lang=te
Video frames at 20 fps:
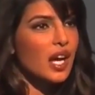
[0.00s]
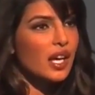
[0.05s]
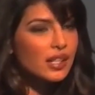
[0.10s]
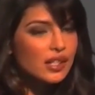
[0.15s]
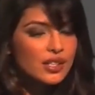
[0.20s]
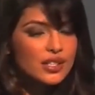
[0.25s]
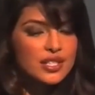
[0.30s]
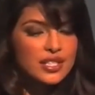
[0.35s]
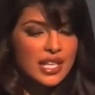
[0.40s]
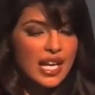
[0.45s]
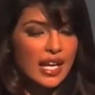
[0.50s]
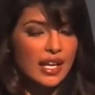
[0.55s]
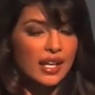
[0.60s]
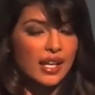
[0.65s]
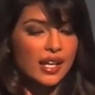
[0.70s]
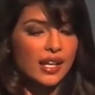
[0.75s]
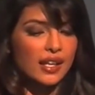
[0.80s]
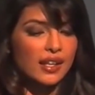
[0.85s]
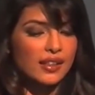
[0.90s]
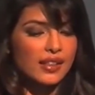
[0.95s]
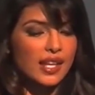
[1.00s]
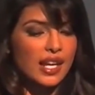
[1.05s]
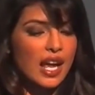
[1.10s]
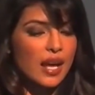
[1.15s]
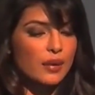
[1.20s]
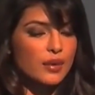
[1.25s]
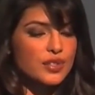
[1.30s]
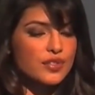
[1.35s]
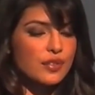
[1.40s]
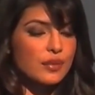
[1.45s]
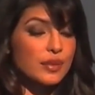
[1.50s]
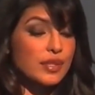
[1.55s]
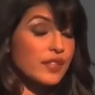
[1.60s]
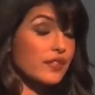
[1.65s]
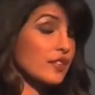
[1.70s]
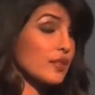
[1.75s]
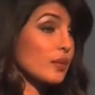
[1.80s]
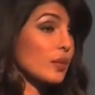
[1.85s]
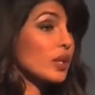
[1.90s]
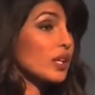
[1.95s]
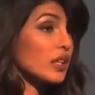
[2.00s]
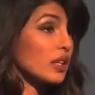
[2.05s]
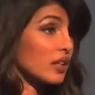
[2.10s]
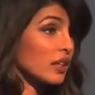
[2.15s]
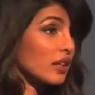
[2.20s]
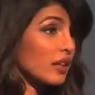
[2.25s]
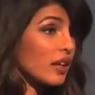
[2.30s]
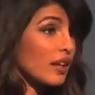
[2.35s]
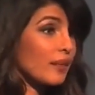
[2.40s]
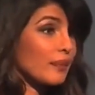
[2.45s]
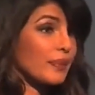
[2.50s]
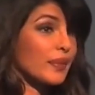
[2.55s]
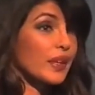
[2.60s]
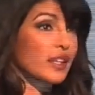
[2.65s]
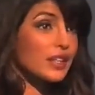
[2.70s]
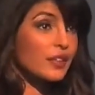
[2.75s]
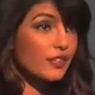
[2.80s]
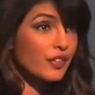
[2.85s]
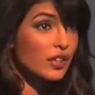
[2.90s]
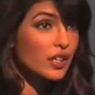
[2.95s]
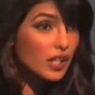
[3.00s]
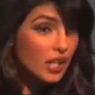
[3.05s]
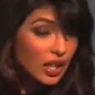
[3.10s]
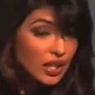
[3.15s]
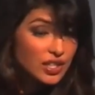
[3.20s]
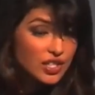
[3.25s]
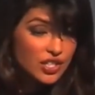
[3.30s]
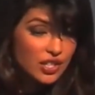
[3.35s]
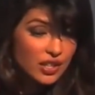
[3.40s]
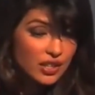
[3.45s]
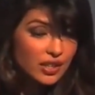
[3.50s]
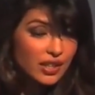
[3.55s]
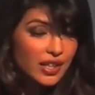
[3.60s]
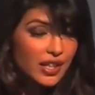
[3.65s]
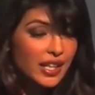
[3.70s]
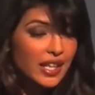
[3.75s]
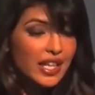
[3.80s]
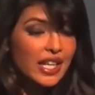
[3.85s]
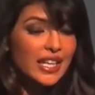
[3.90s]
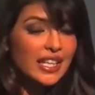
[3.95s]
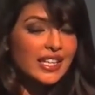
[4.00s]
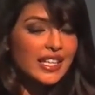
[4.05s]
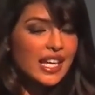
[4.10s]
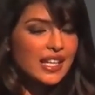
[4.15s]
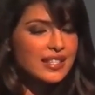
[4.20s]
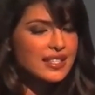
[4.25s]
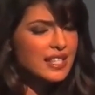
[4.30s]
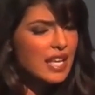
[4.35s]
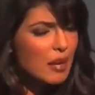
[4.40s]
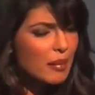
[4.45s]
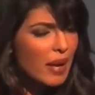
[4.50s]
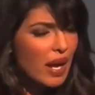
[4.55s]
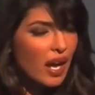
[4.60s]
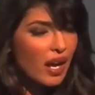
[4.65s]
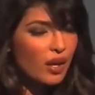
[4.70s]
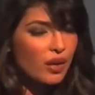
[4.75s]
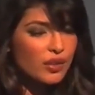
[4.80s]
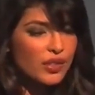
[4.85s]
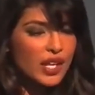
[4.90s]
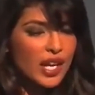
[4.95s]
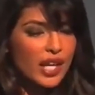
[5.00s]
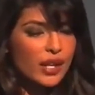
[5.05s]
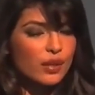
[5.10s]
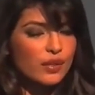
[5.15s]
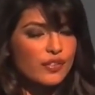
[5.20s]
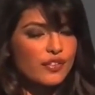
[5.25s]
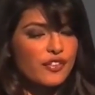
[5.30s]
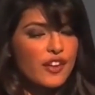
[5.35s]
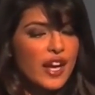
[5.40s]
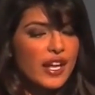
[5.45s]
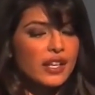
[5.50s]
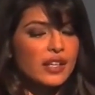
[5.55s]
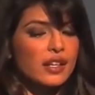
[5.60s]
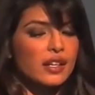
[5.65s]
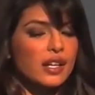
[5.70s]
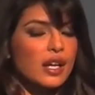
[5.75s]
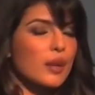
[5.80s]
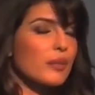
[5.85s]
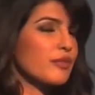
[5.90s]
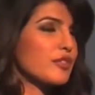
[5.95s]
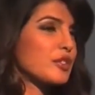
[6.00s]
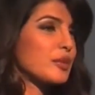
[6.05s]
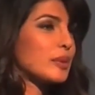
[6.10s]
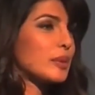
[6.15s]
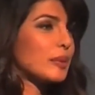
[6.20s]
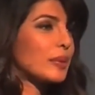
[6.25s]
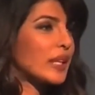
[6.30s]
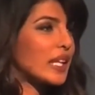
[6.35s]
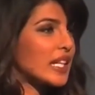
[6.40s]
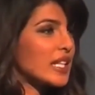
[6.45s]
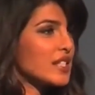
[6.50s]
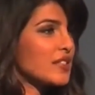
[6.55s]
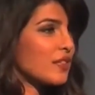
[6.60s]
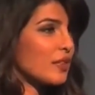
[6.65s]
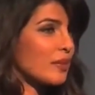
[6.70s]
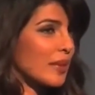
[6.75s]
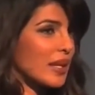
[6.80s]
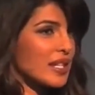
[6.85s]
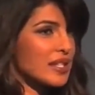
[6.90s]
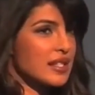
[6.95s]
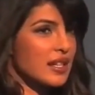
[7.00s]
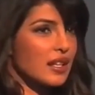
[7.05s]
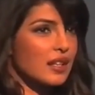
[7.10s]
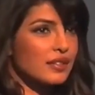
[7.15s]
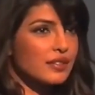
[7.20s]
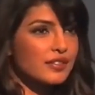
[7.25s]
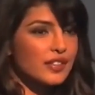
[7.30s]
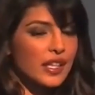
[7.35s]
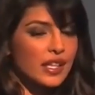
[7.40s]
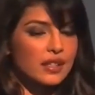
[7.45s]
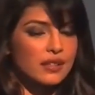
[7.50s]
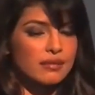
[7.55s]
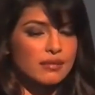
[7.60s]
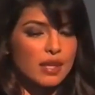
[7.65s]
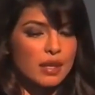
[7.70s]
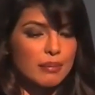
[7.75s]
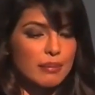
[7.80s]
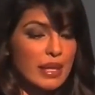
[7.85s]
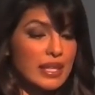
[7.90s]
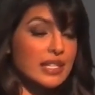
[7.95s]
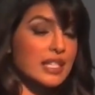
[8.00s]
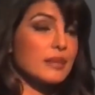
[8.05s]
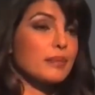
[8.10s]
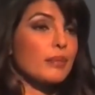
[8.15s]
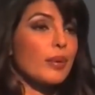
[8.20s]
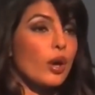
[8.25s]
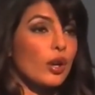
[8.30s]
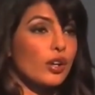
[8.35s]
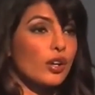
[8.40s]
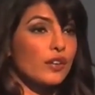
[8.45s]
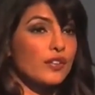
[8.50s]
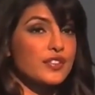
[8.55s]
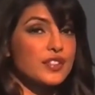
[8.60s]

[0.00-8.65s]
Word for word: అందరూ అభినందించారు అయితే సినిమా ప్రదర్శన పూర్తయిన తర్వాత ప్రెస్ మీట్లో మాట్లాడిన ప్రియాంక సిక్కిం రాష్ట్రంలో అల్లర్లు ఎక్కువ అల్లకల్లోలంగా